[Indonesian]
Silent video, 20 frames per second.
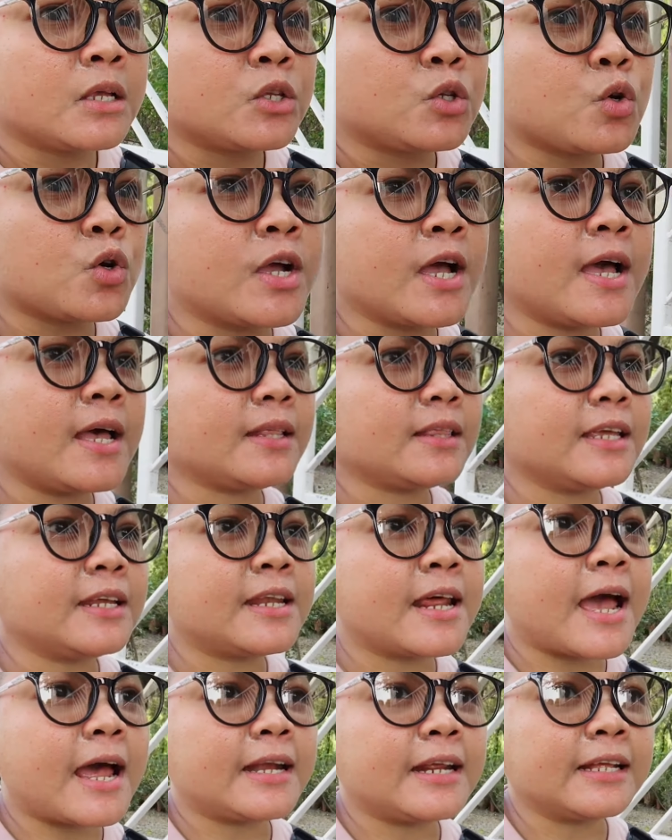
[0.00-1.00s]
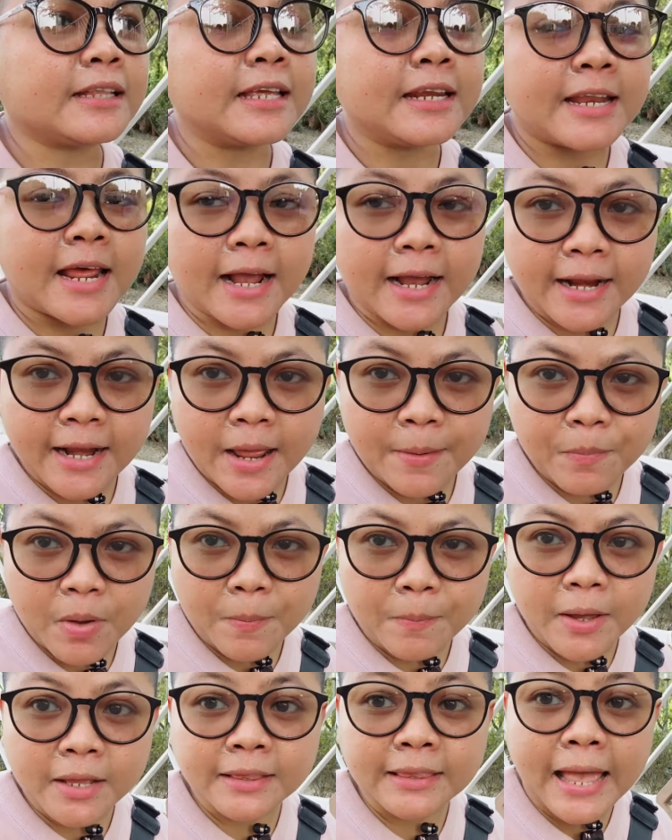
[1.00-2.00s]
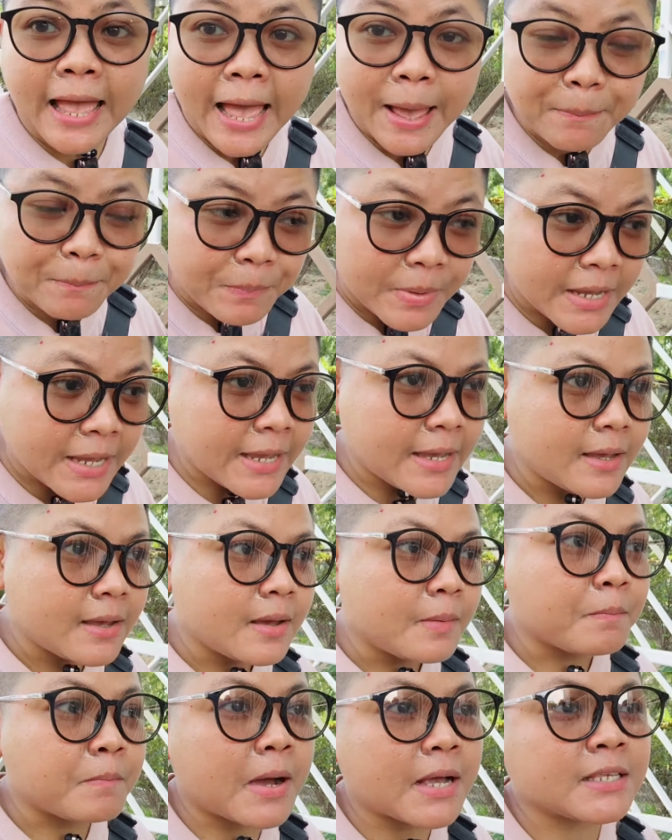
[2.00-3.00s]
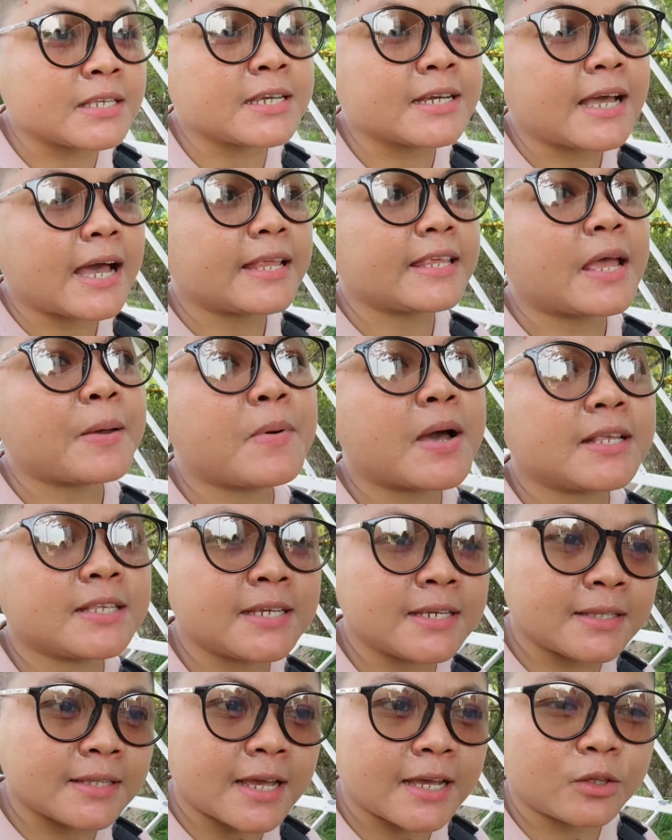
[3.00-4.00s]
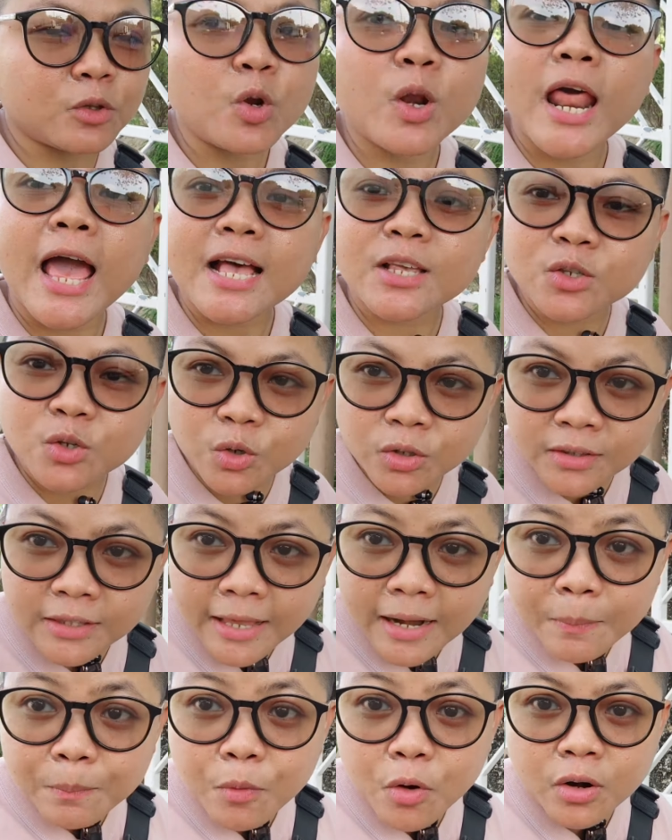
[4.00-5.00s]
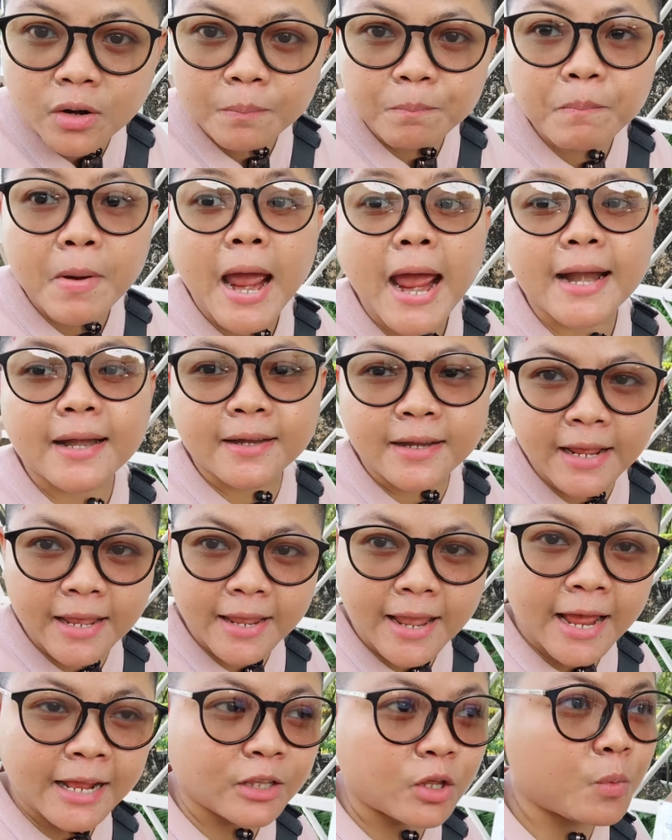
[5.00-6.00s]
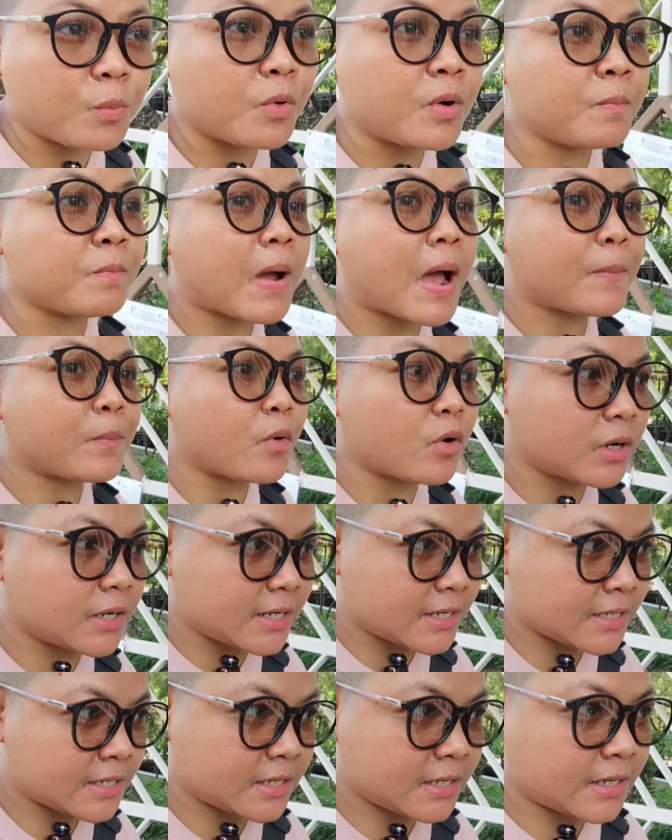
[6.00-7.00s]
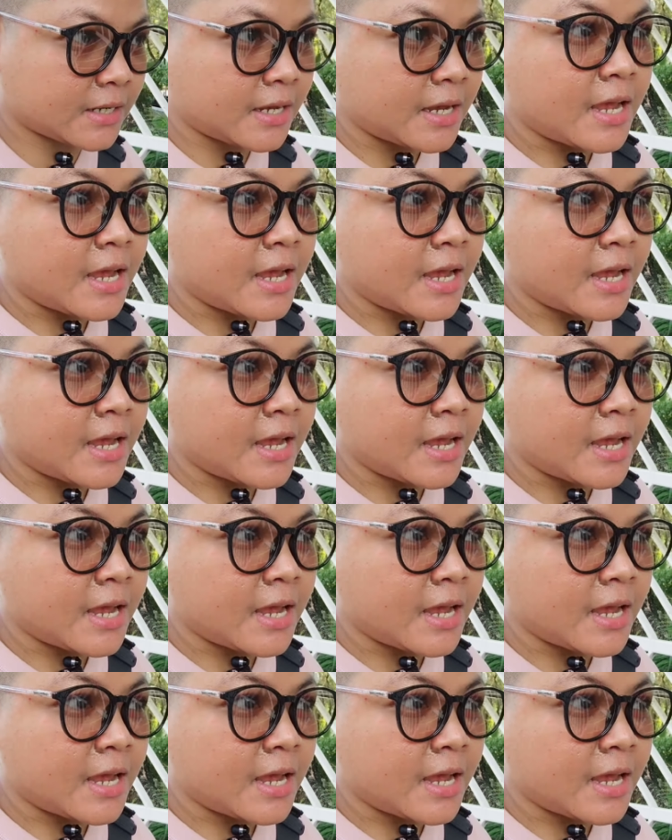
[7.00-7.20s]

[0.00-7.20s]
juga tidak ada tindakan apa-apa. Tapi majikannya Mbak Cinta itu langsung telepon Pak D ataupun Pak Polisi.